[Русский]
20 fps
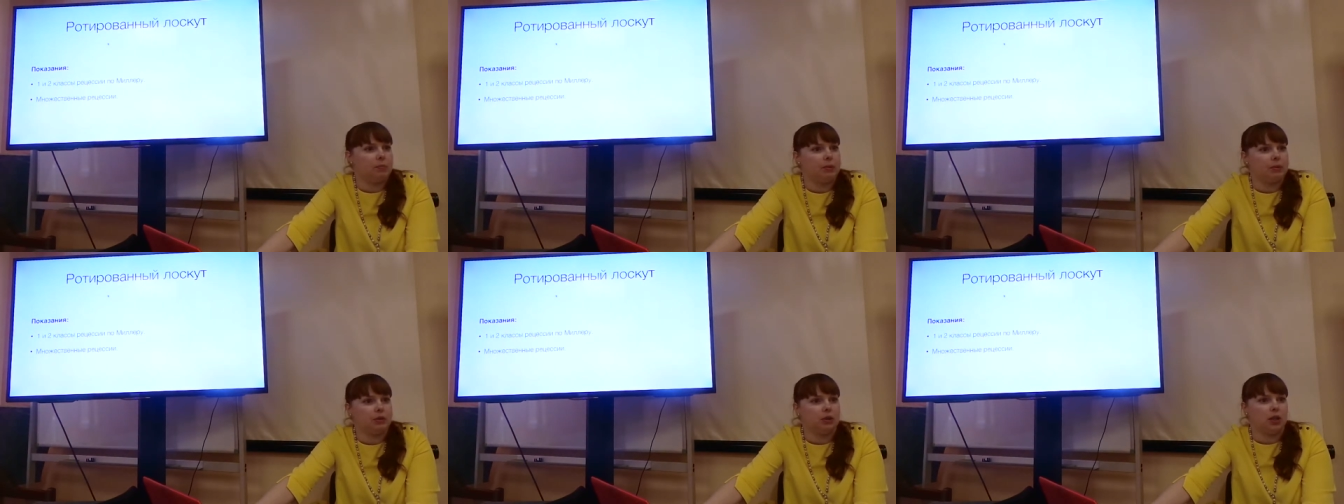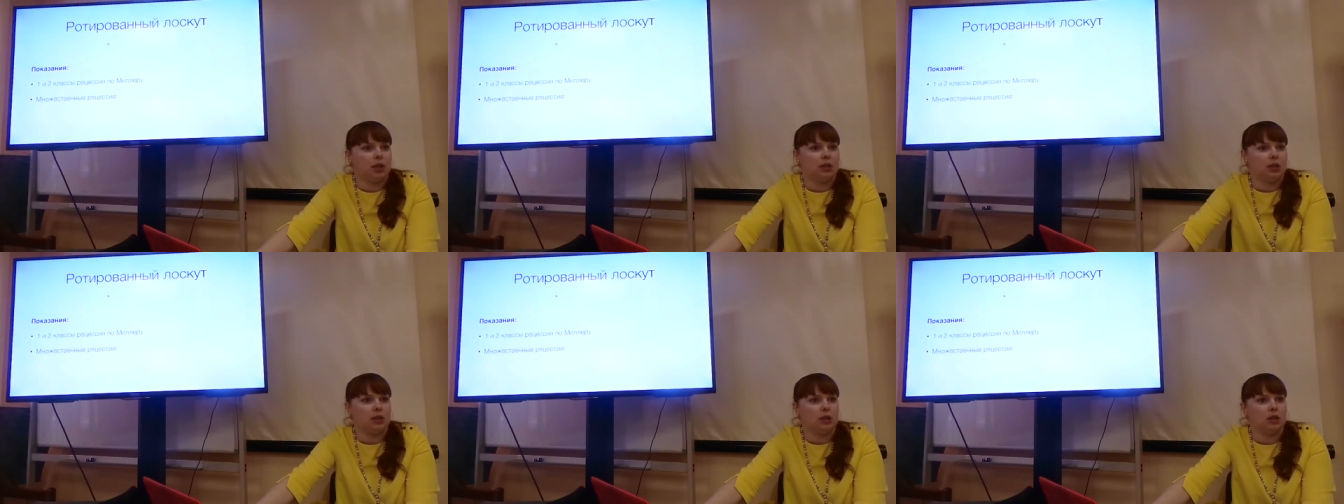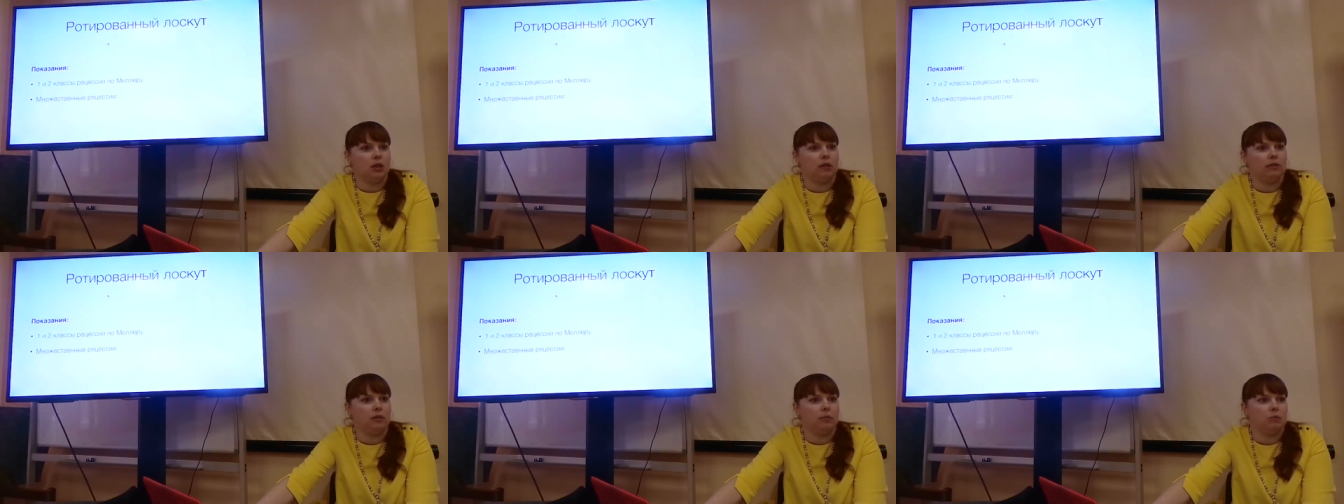
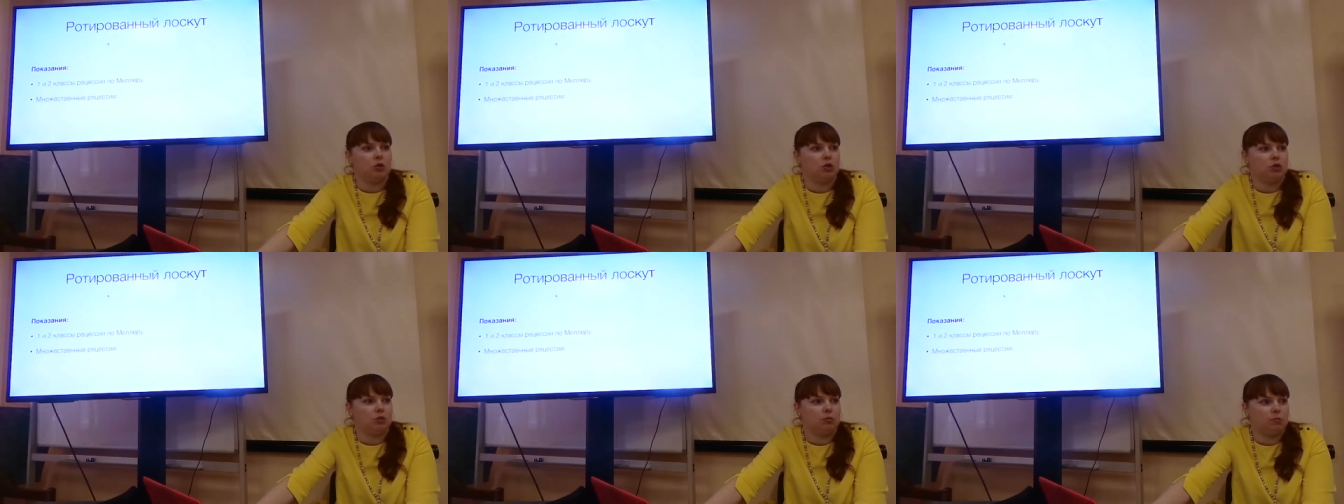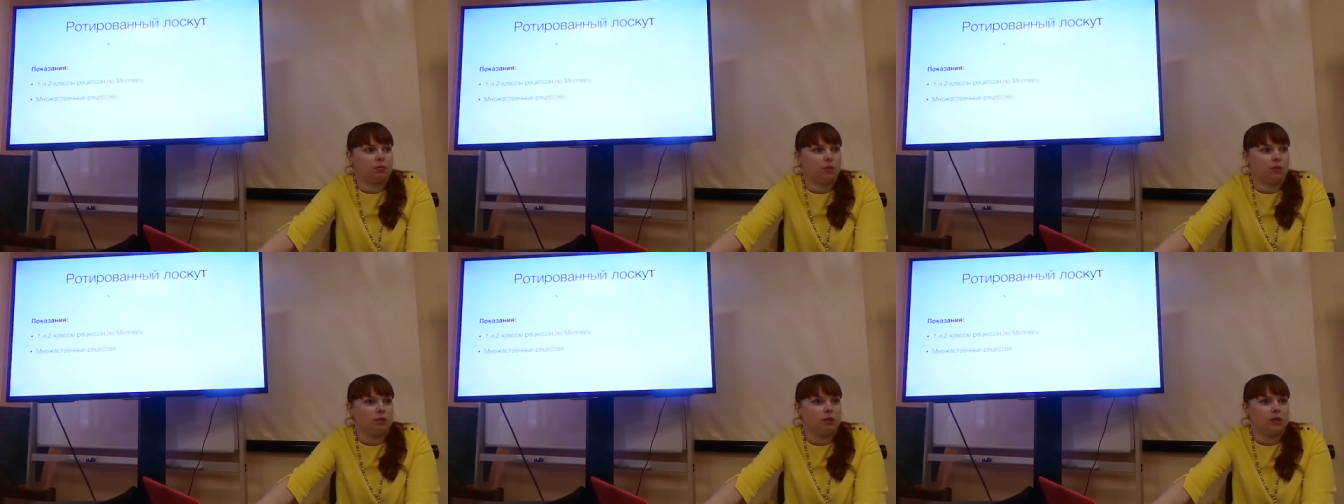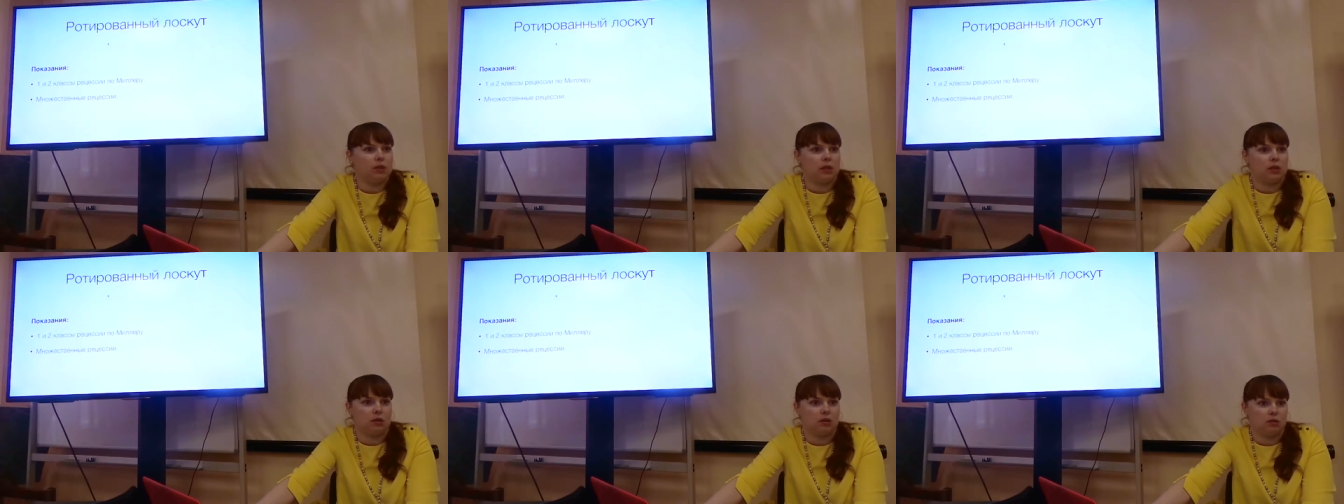полноценного межзубного
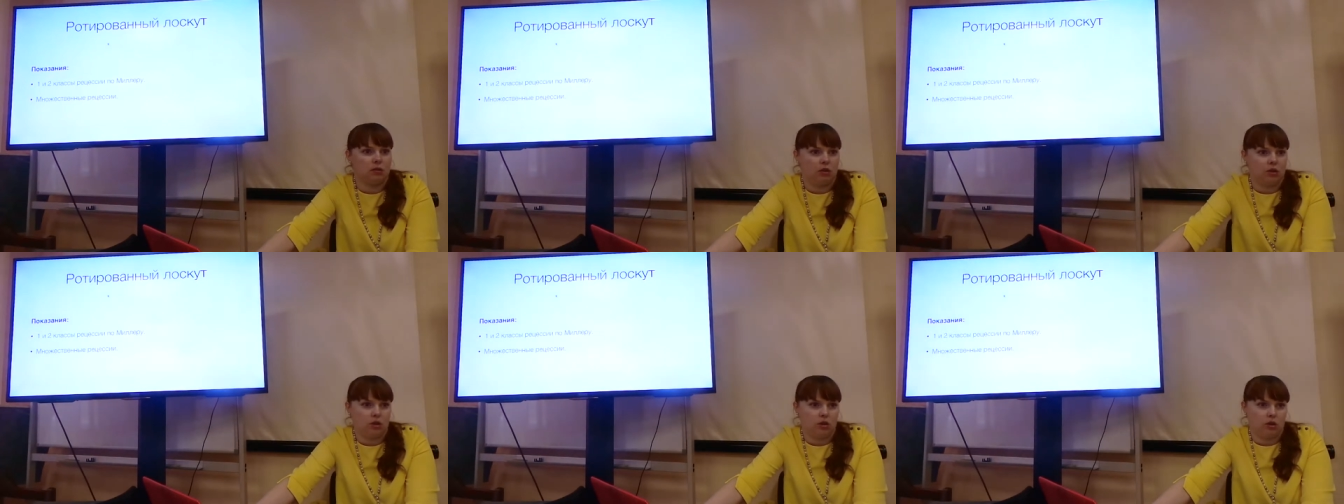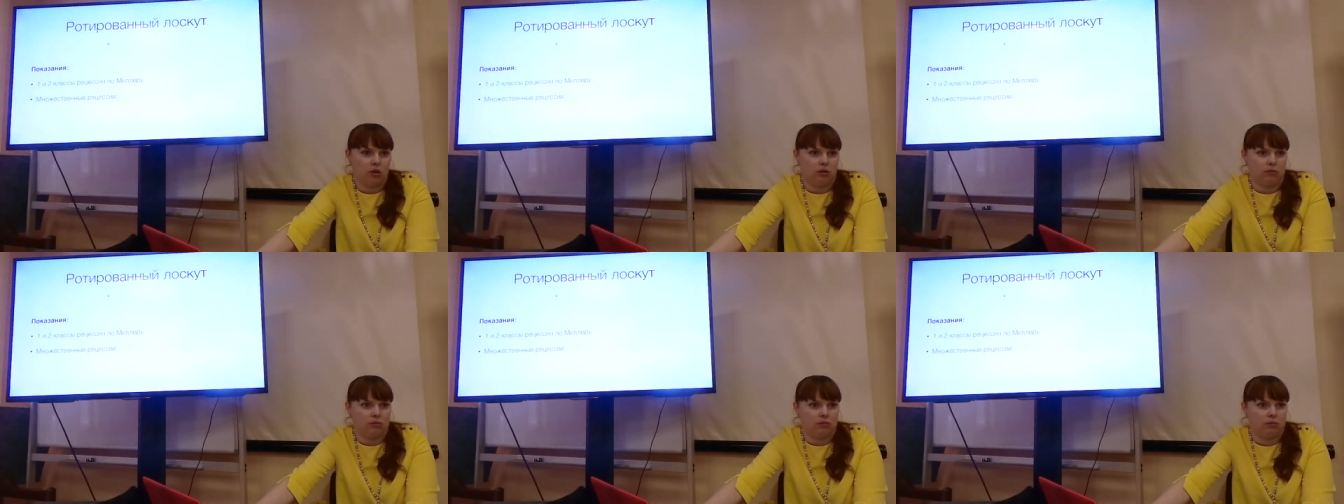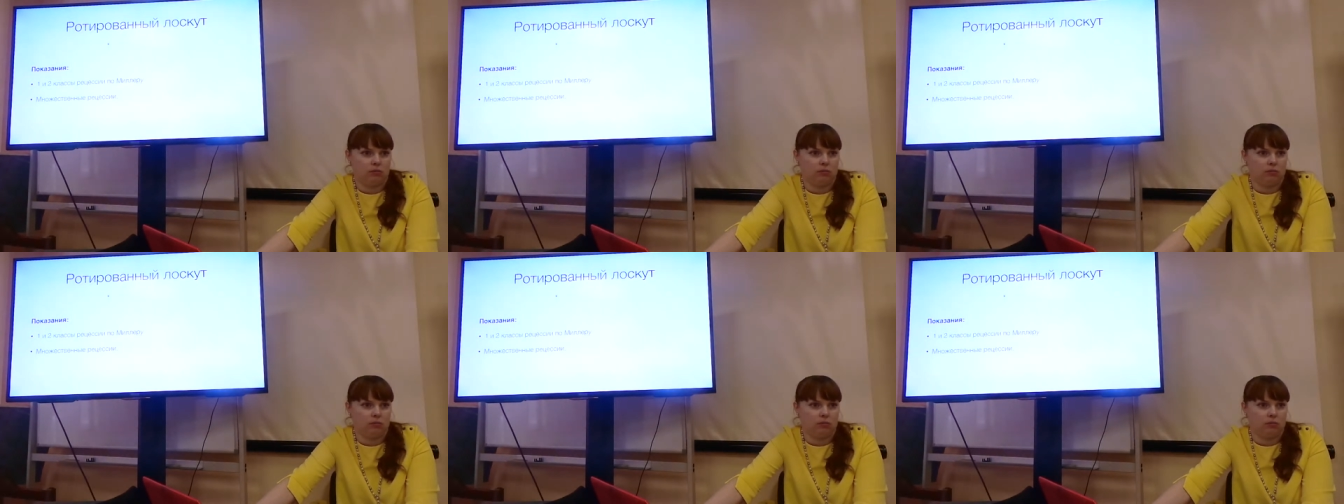сосочка.